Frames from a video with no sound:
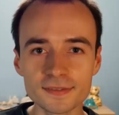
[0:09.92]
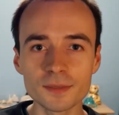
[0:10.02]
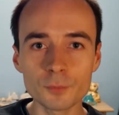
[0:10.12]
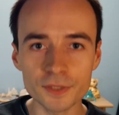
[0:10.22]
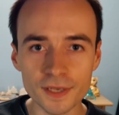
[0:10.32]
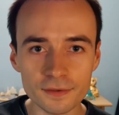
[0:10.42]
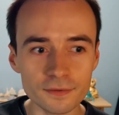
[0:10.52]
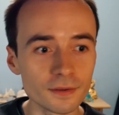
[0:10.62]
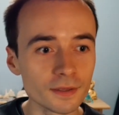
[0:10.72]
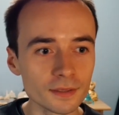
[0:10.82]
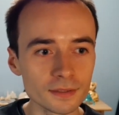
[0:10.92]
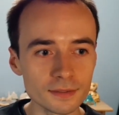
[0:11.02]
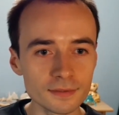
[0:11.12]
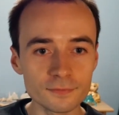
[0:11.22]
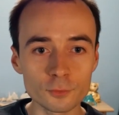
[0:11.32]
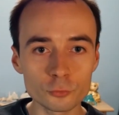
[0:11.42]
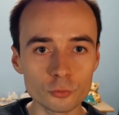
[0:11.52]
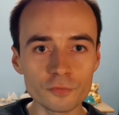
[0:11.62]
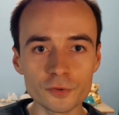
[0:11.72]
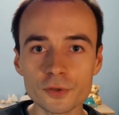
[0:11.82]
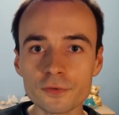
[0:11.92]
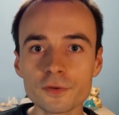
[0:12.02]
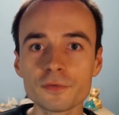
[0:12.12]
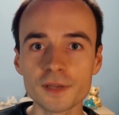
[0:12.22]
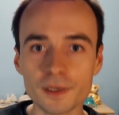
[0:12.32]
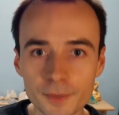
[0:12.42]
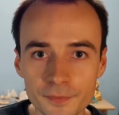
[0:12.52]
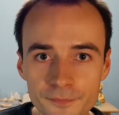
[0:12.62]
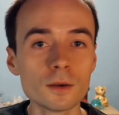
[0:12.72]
démoniaque qui se trouve dans ce film.